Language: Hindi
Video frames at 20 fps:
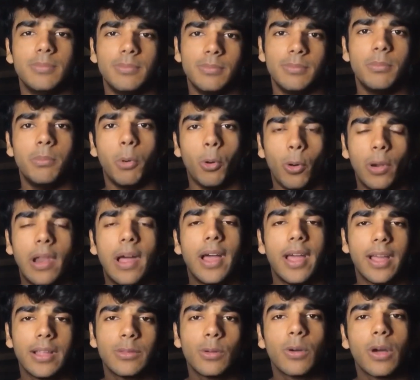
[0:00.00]
बोला
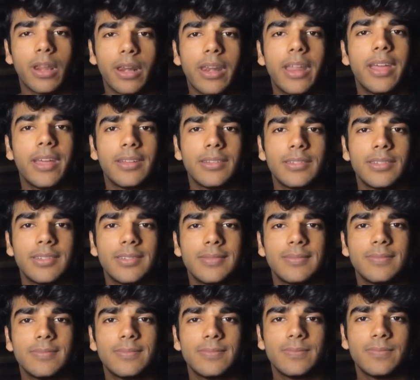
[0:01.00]
है तो करना है
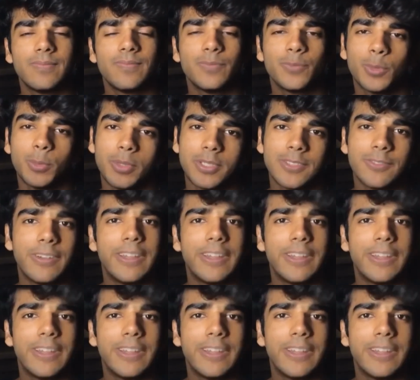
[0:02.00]
तो बस वही